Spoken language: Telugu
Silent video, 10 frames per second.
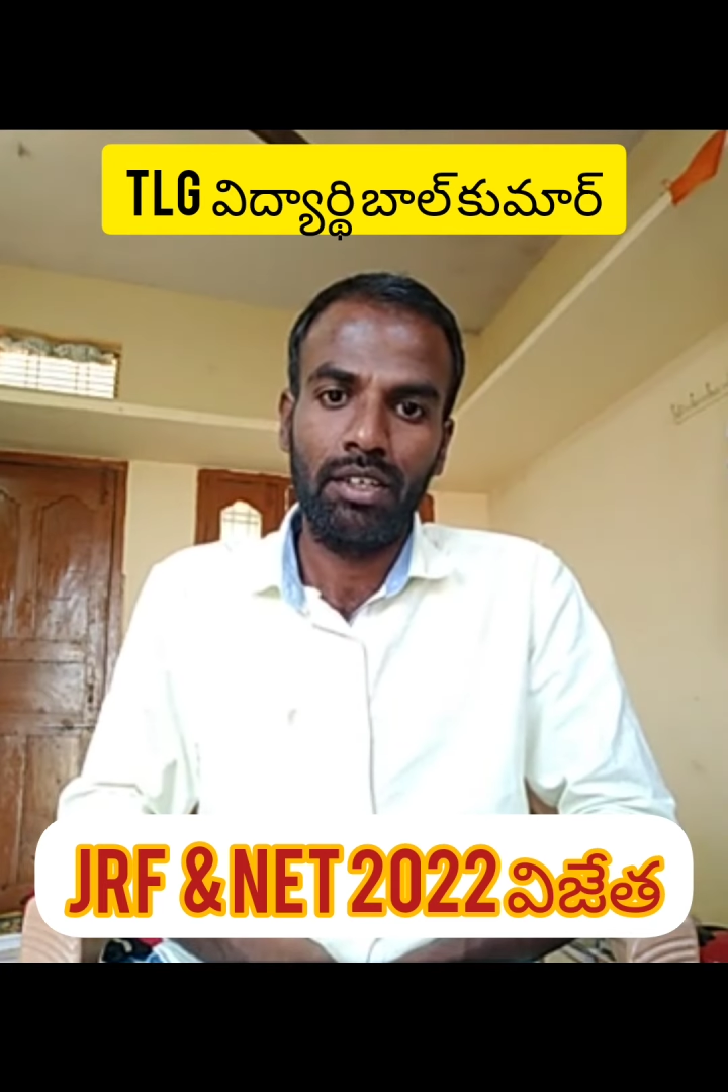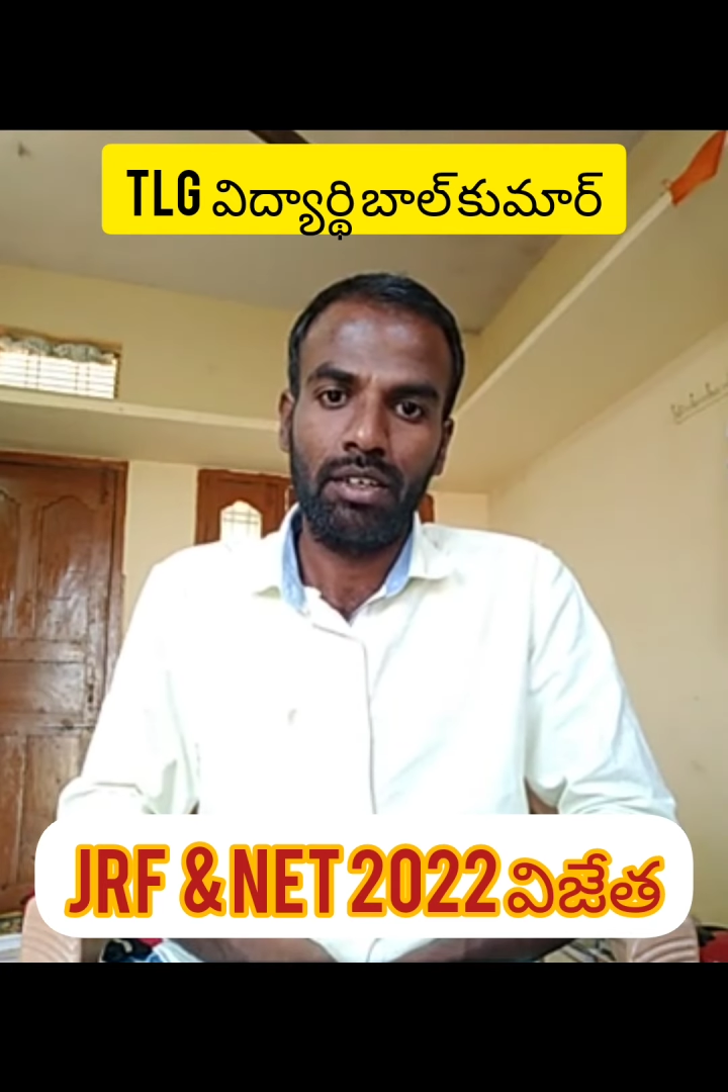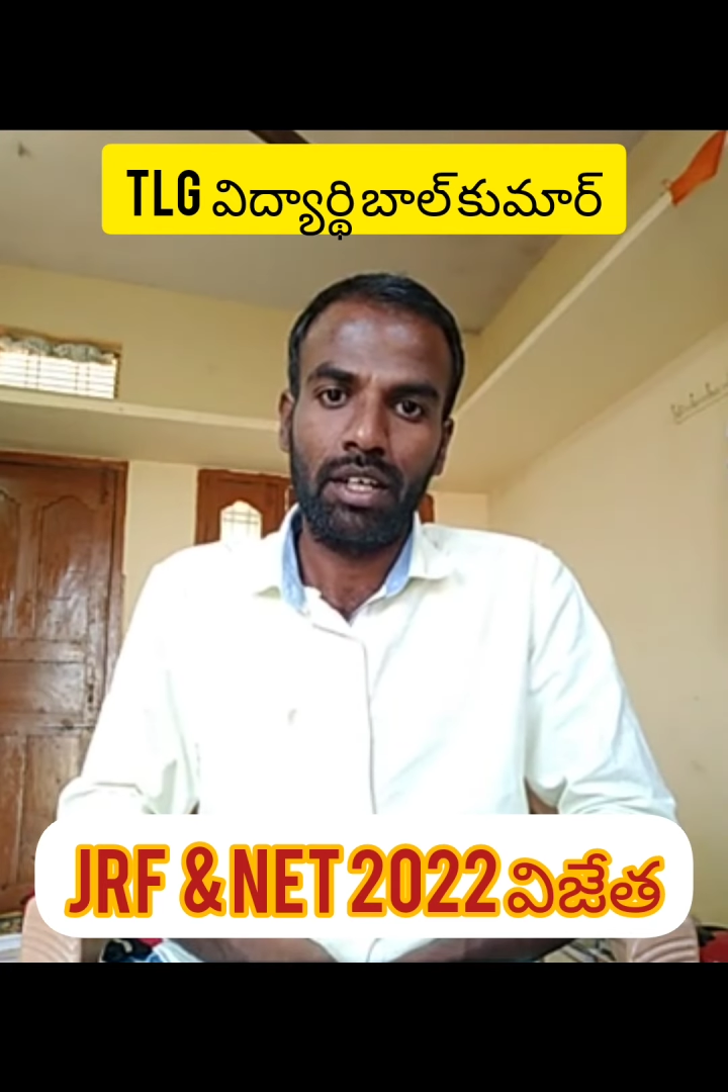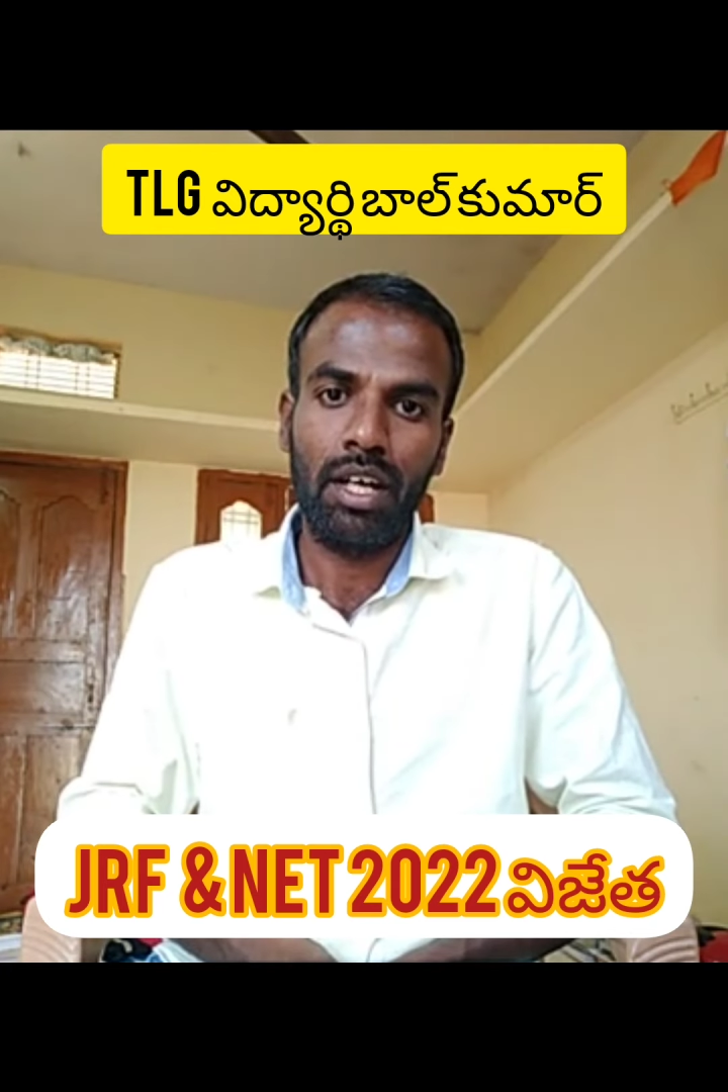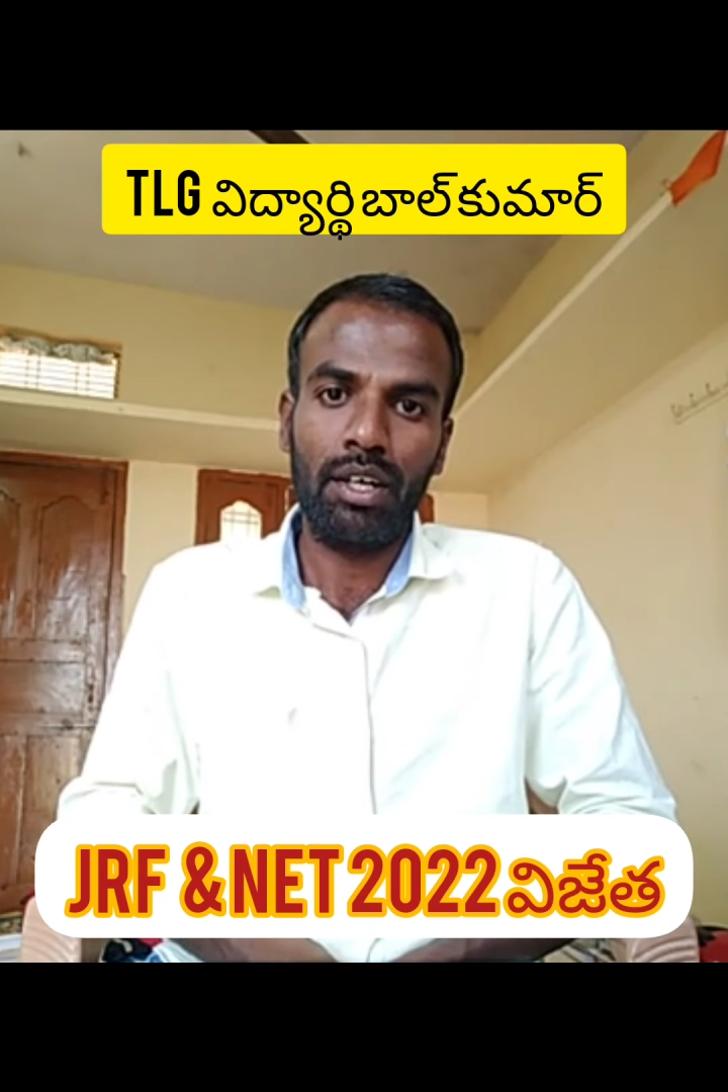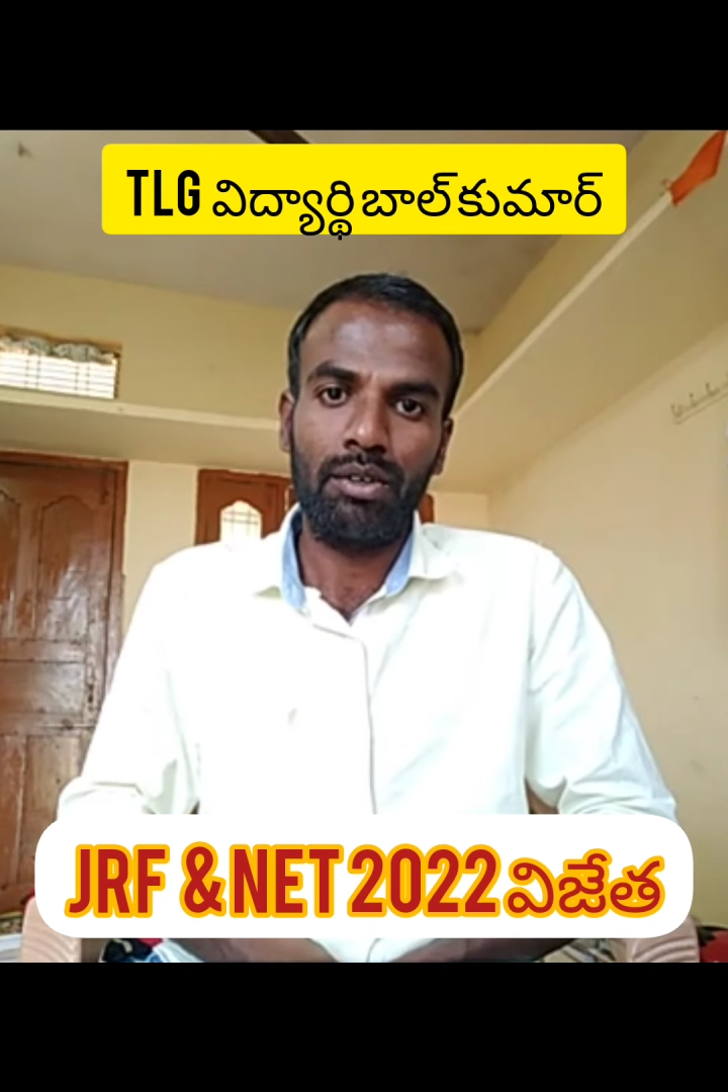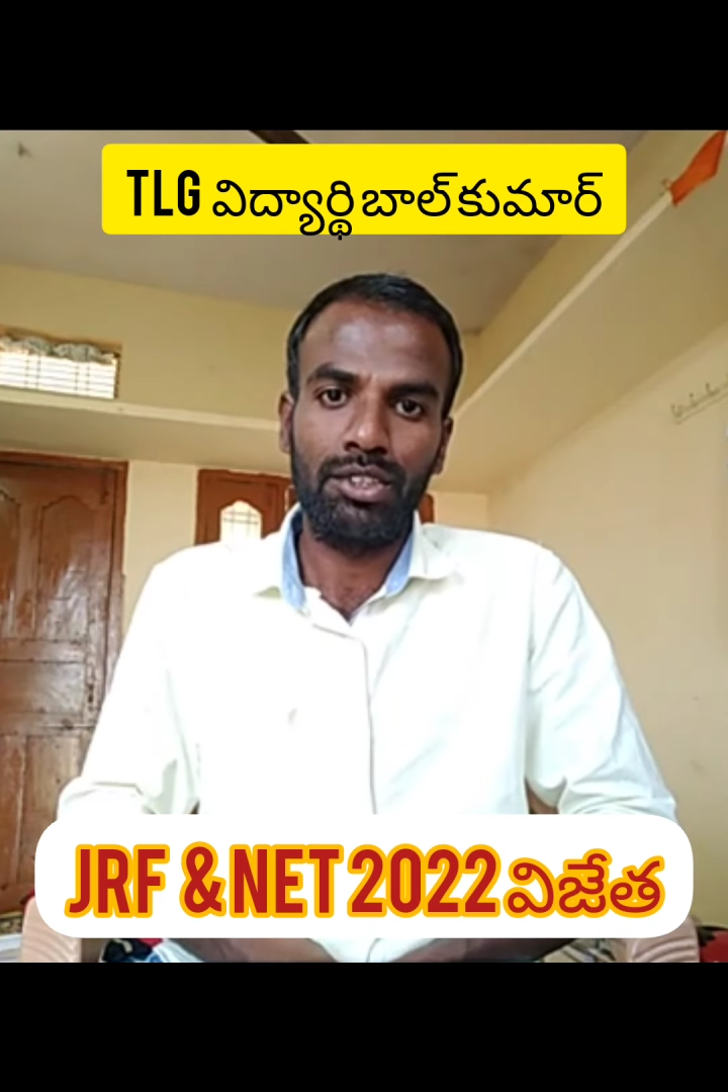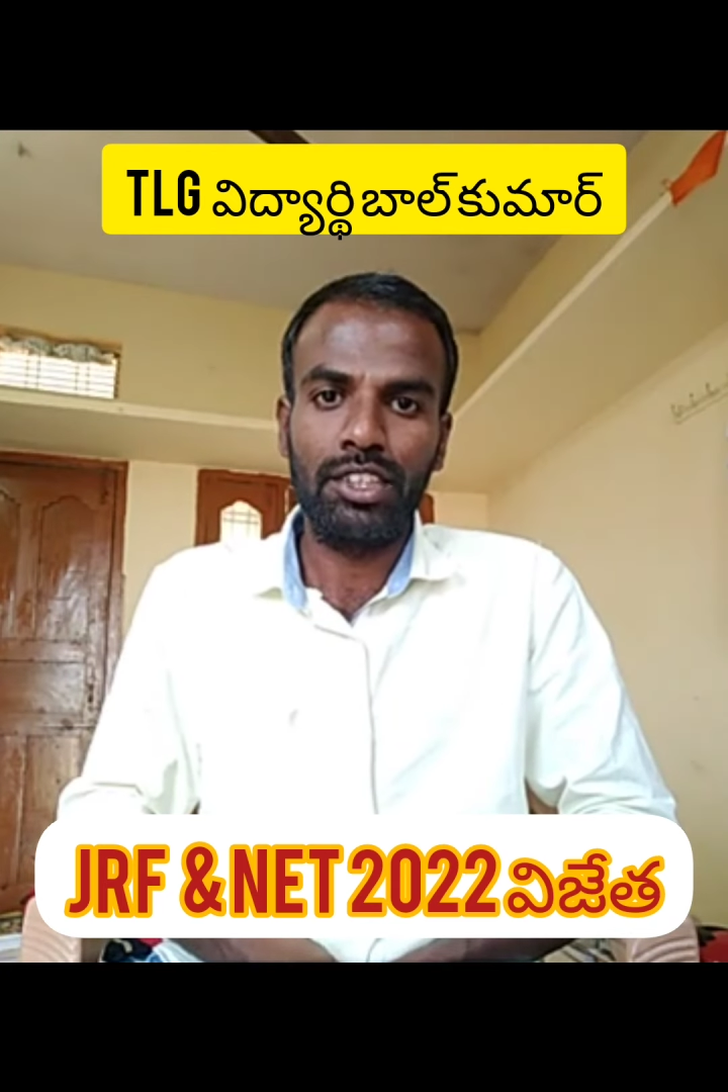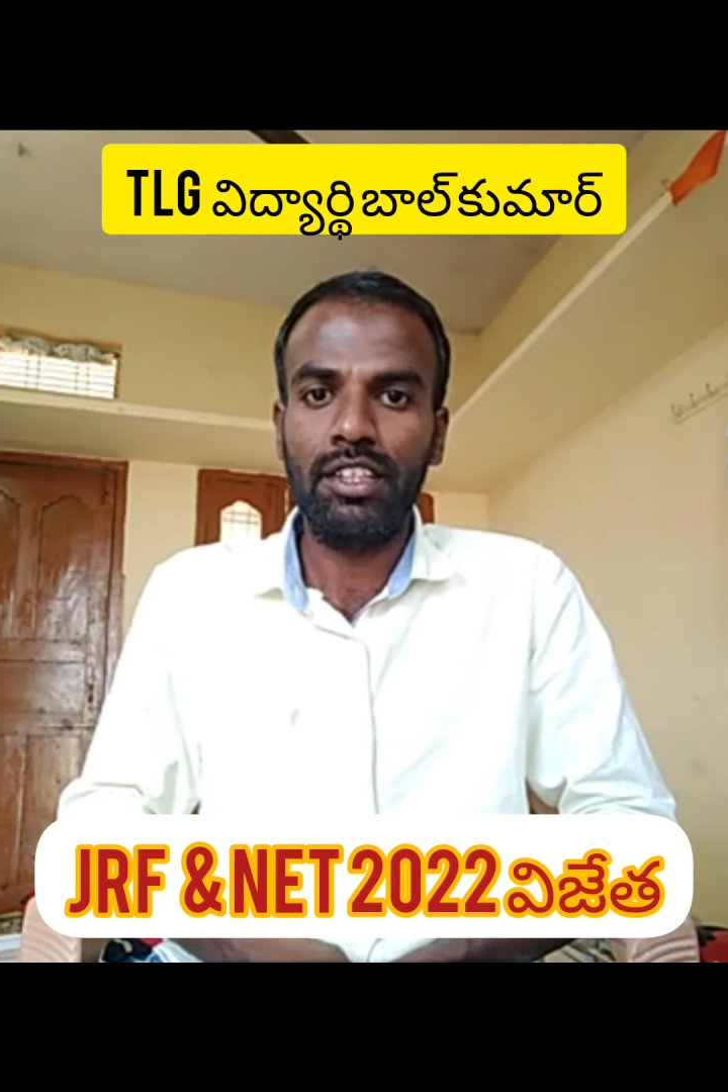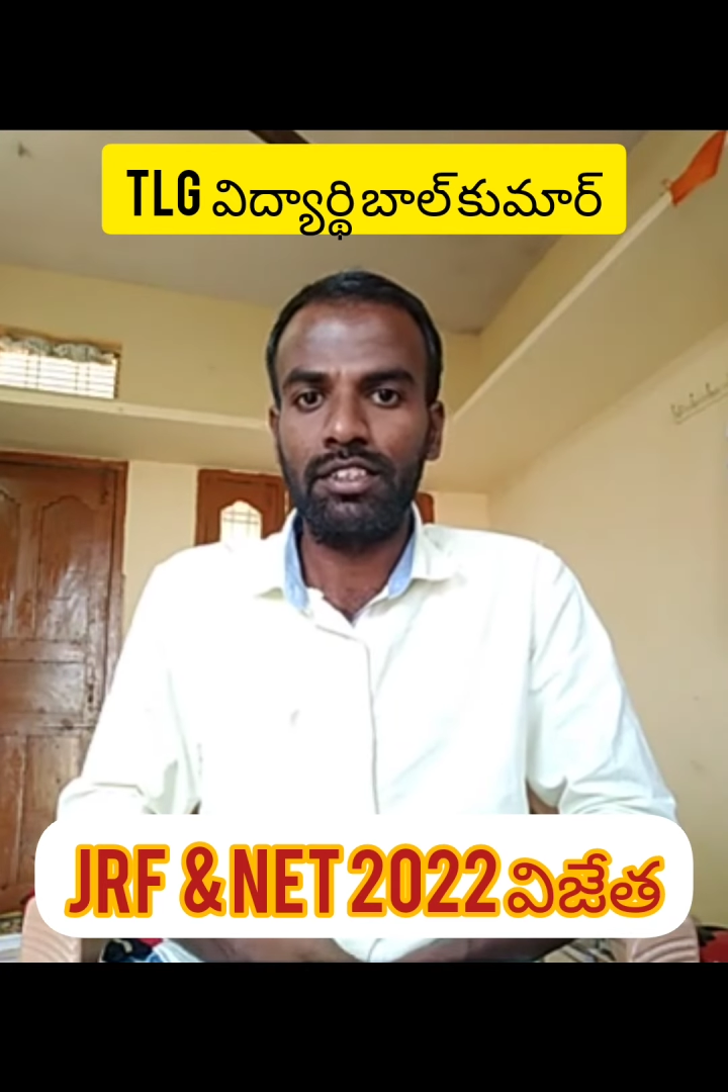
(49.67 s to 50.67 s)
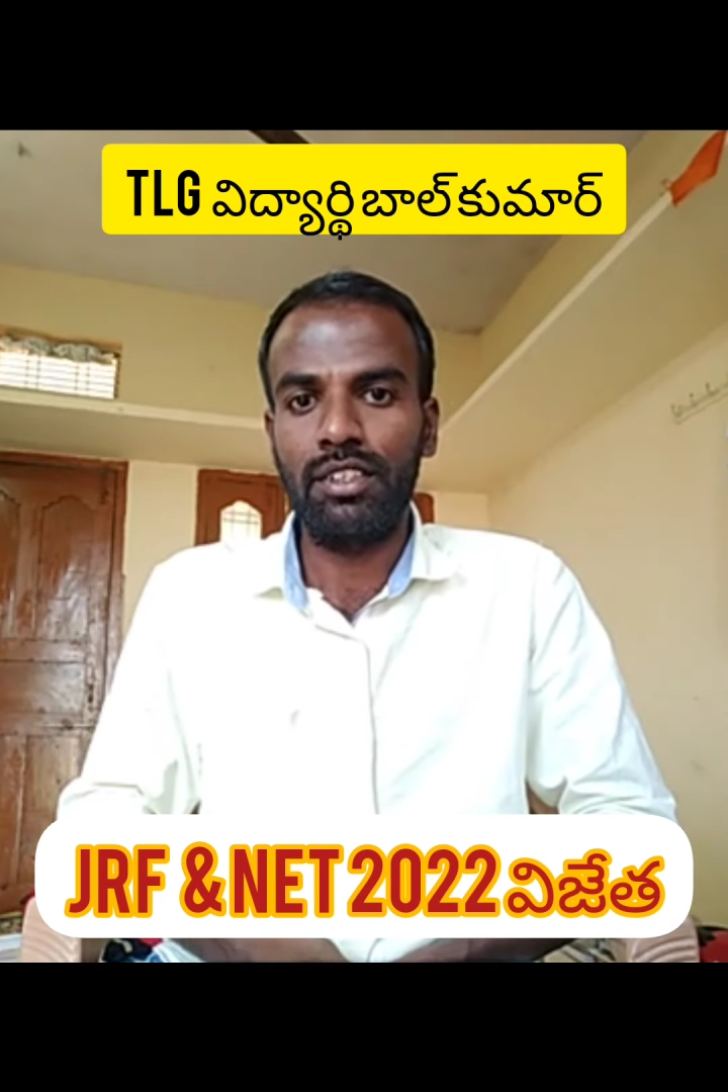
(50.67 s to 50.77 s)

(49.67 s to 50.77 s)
ఒక క్వశ్చన్